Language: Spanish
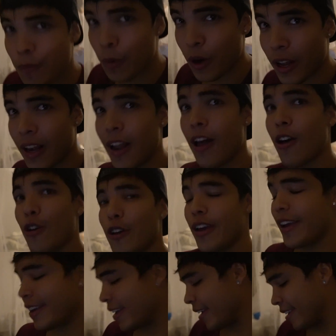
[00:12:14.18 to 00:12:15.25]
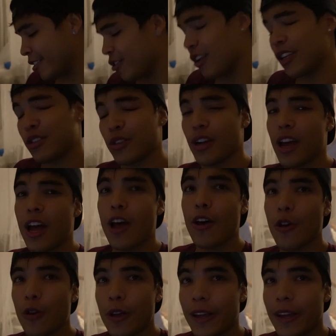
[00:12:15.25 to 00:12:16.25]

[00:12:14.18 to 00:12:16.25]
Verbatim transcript: por el lado de que estoy lesionado,